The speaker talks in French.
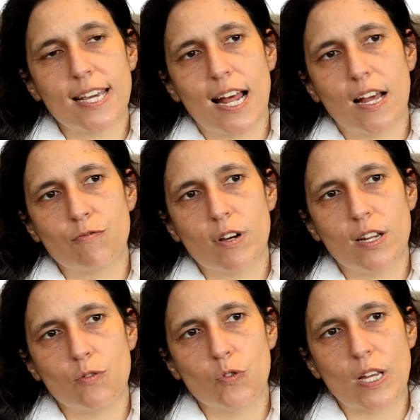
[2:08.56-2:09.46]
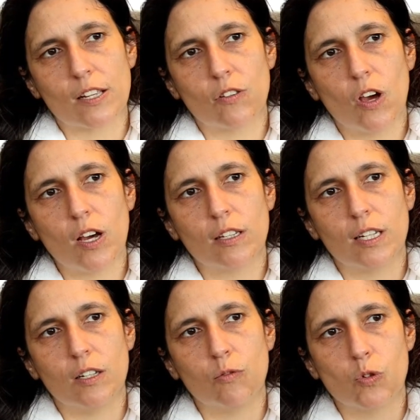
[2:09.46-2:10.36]
il y a à la fois des nouveaux acteurs,
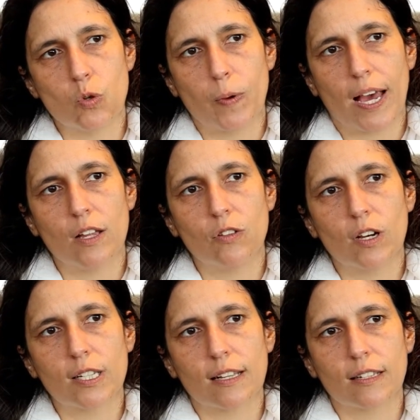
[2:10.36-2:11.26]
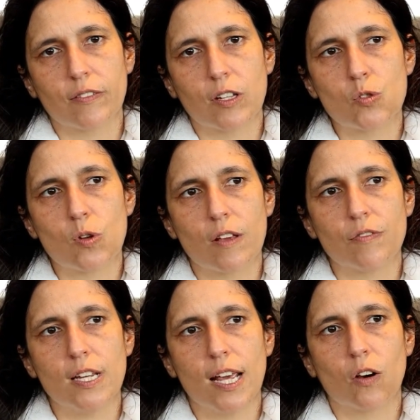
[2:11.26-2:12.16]
des nouveaux opérateurs qui interviennent sur la
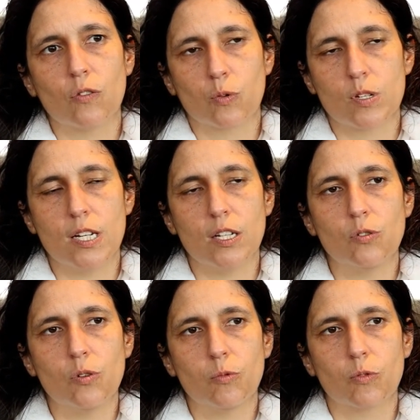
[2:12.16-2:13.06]
filière fruits et légumes,